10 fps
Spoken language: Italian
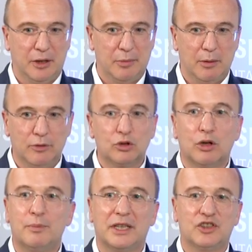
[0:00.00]
noi abbiamo avuto
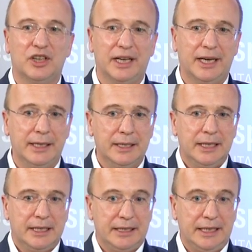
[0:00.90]
il piacere
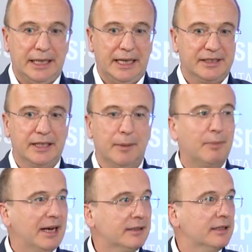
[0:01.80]
di essere
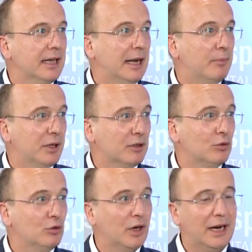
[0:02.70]
parte
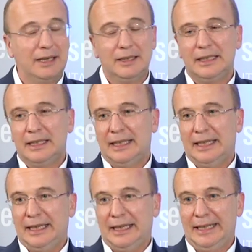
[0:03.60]
dell'apertura
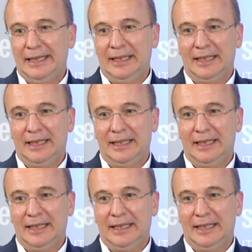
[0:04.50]
eh,